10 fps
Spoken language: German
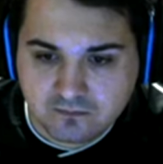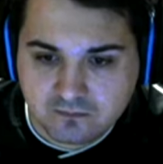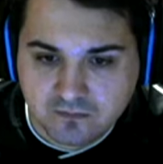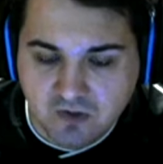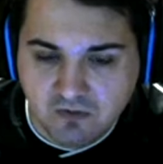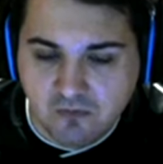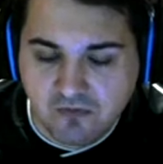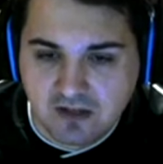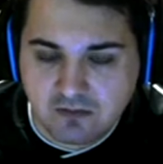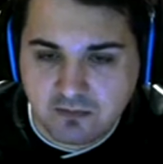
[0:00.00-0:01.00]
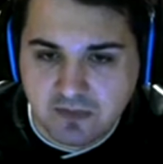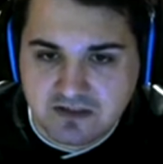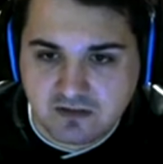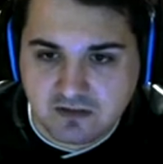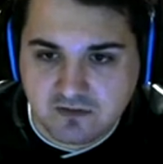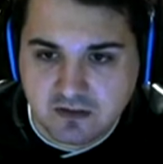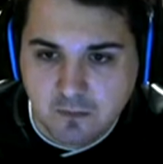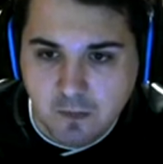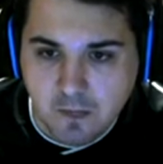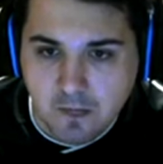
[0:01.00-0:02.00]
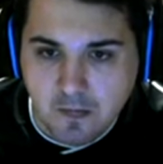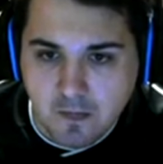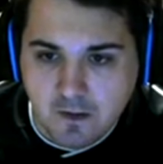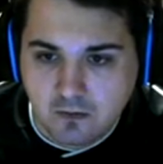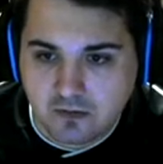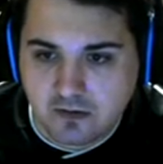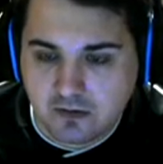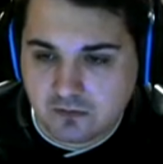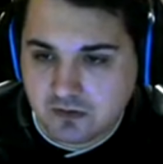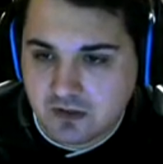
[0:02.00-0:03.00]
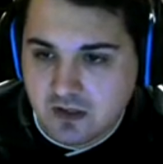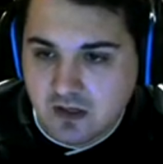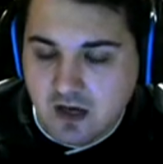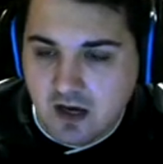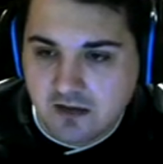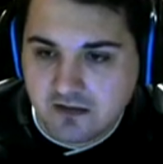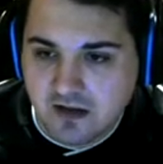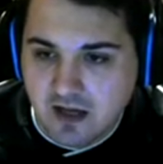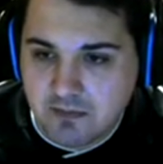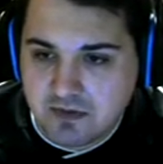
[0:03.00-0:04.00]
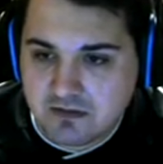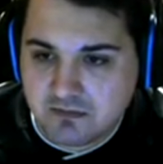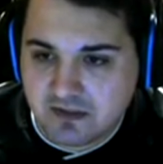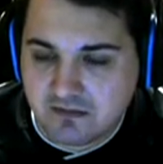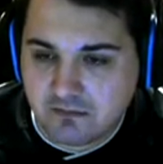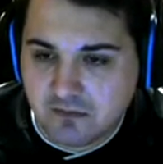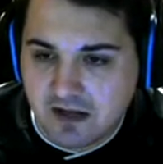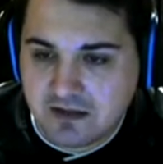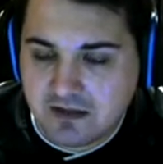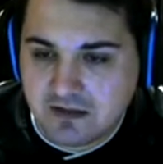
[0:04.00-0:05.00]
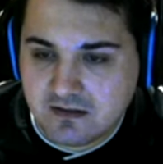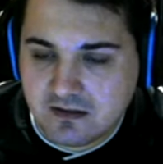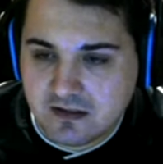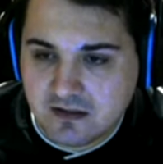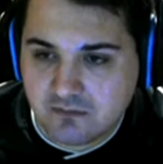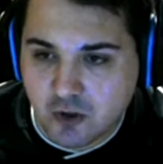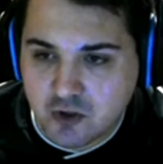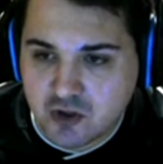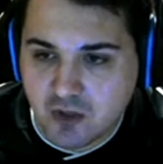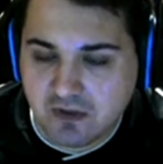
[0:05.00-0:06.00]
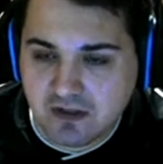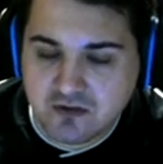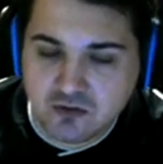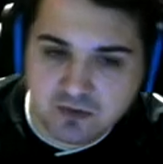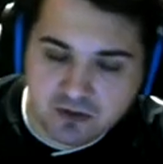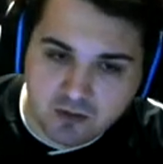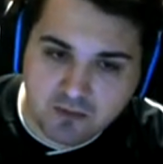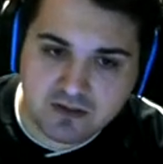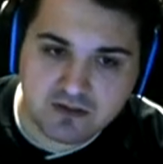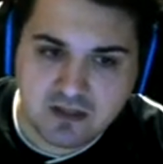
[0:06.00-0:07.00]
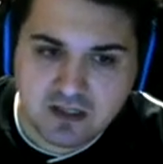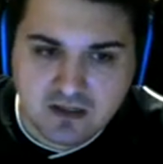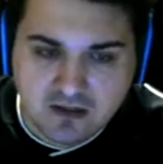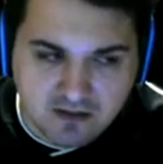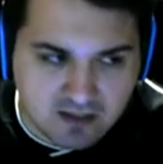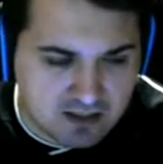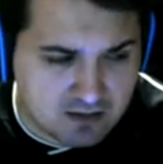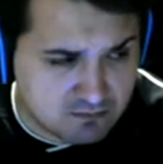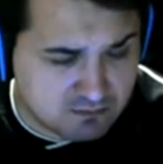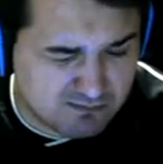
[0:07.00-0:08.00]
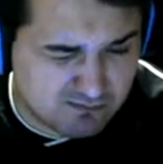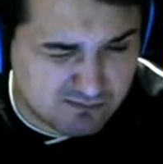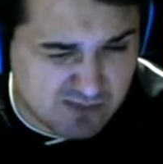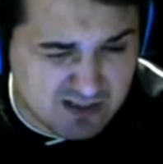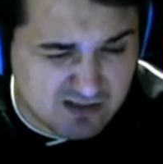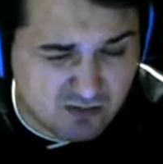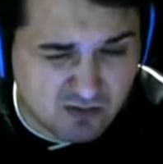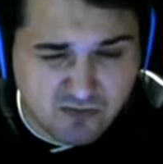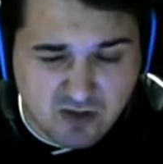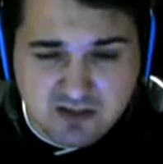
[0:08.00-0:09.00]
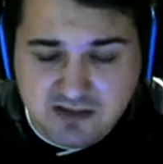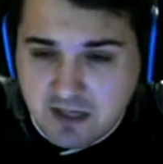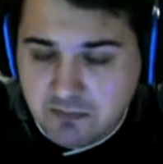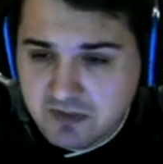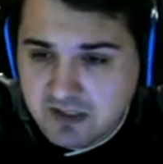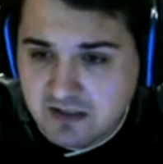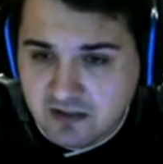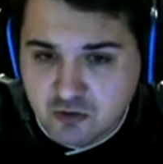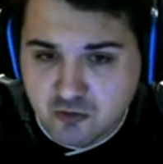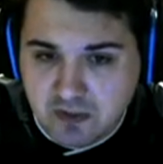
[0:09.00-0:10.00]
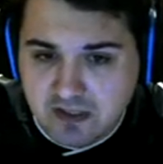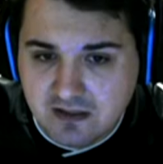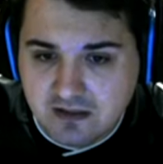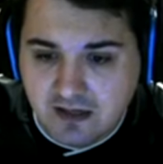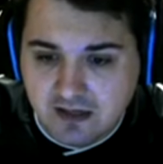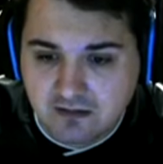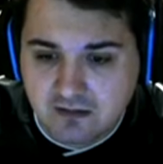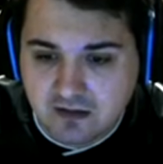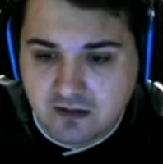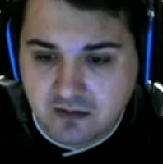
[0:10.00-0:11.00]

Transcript: Aber auch flaggemäßig oder wie? Ja, ja. Okay, gut. Äh, dann habe ich, dann hat die äh, Täuschkörper dazu bekommen, nach dem letzten oder vorletzten Update, also später, äh,